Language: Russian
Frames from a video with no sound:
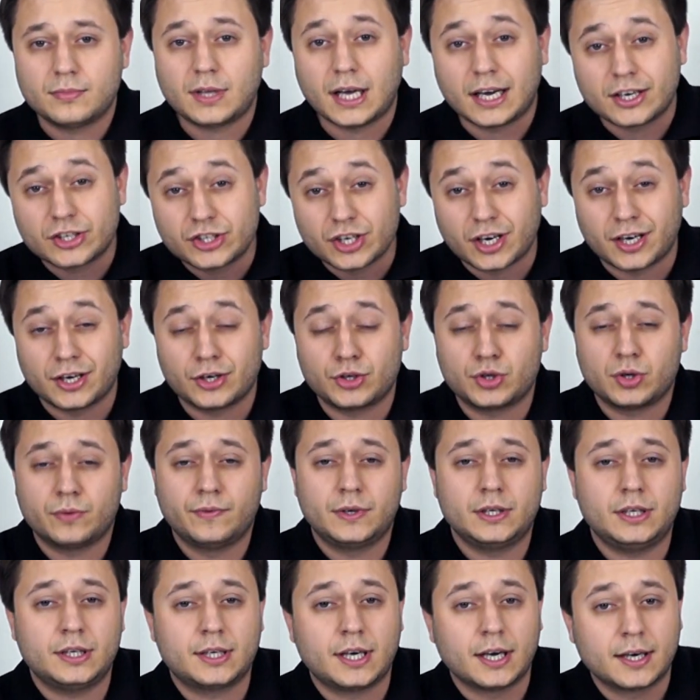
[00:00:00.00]
так же хорошо
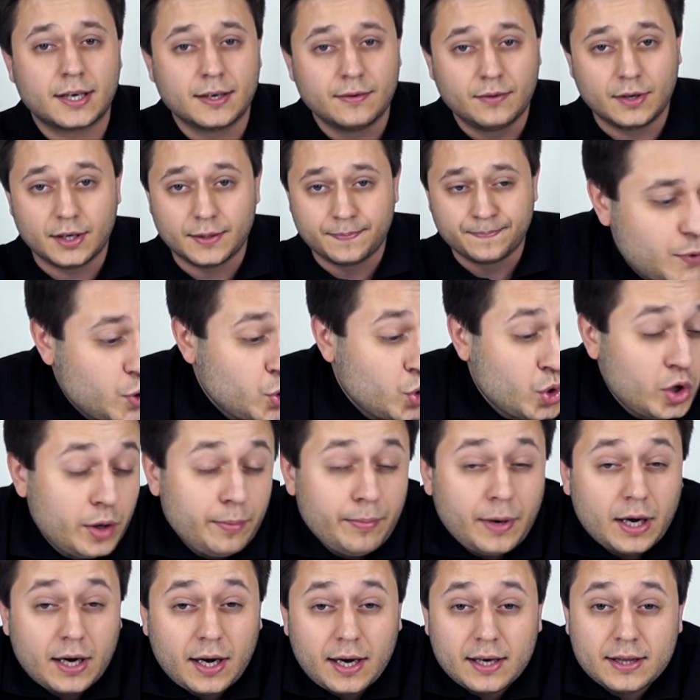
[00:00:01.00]
водить, как и вы. Ну и
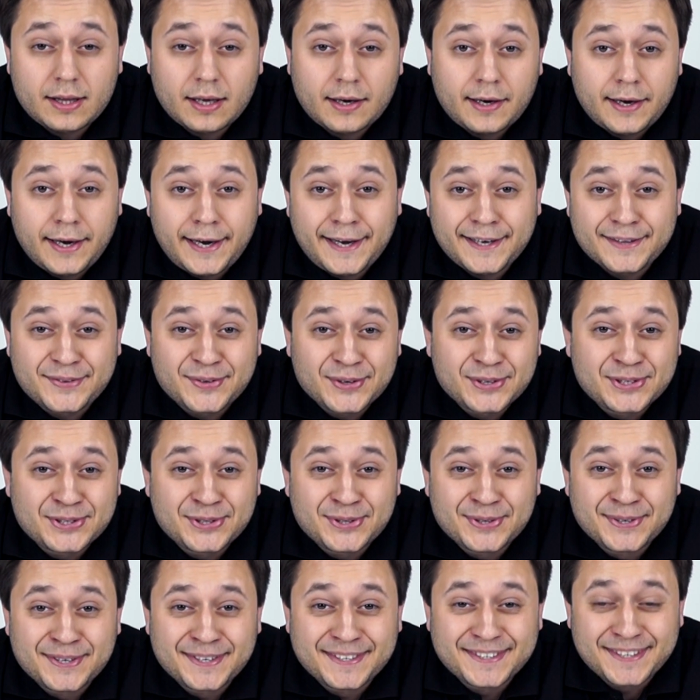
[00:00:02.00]
мораль такая, то
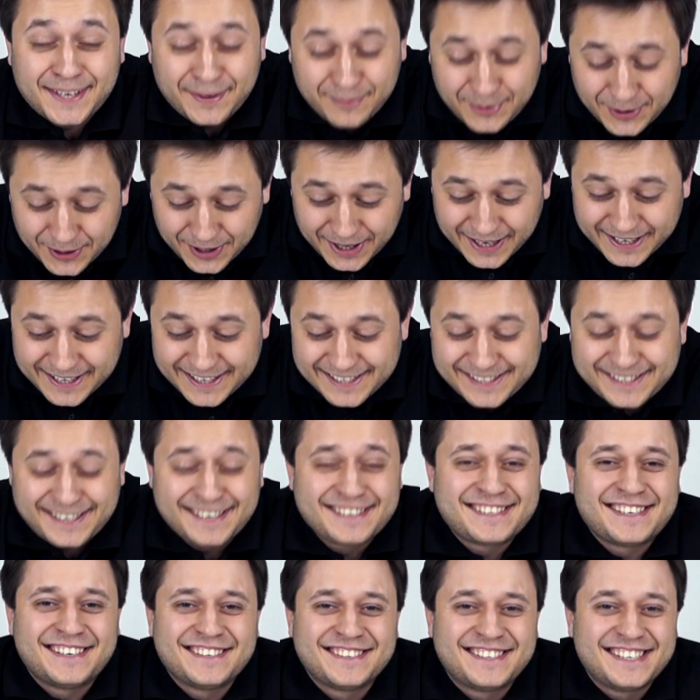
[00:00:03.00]
что добро, как я и
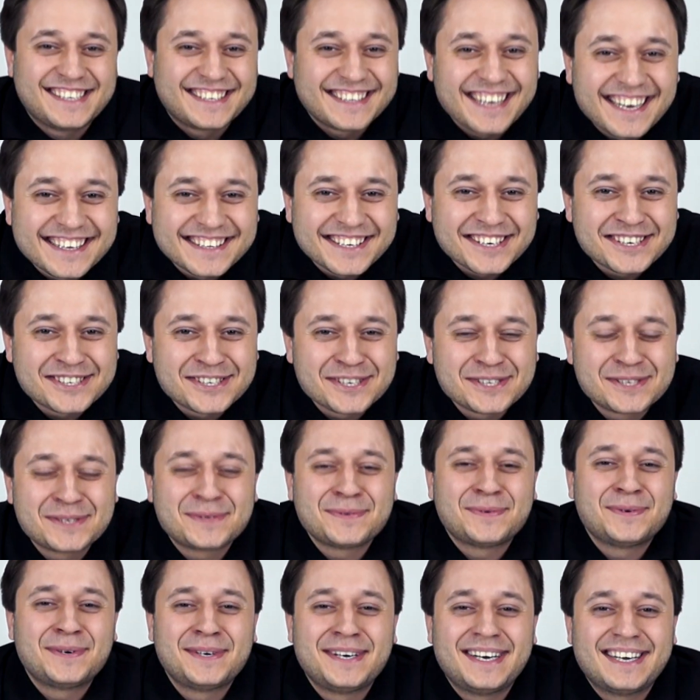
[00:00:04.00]
сказал, всегда
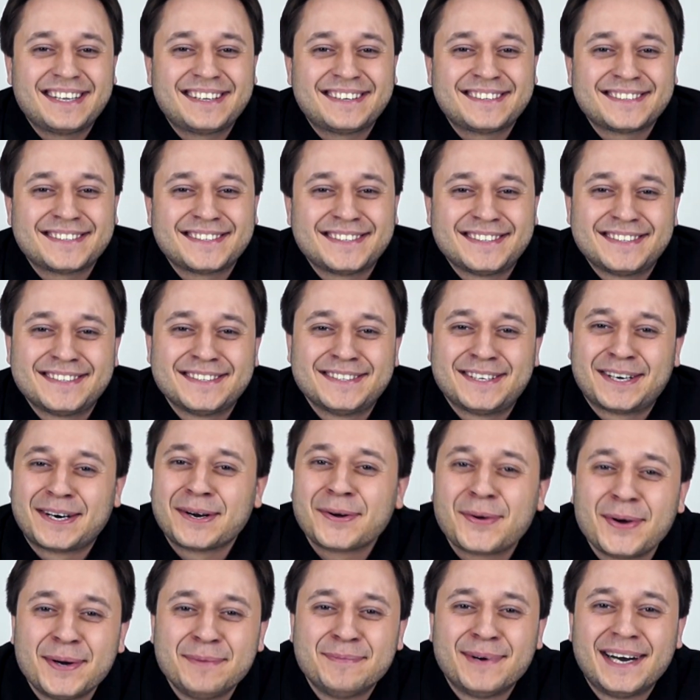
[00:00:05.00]
торжествует.
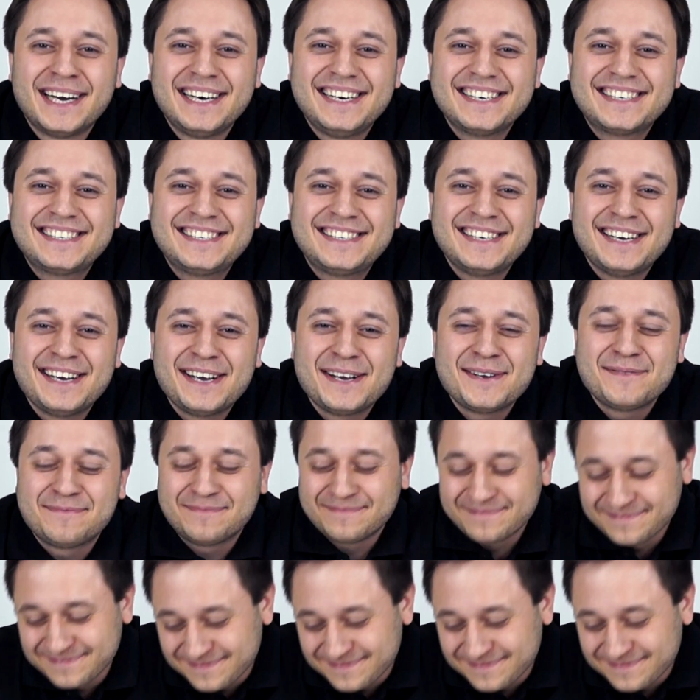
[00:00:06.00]
Дорогой мой Алексей,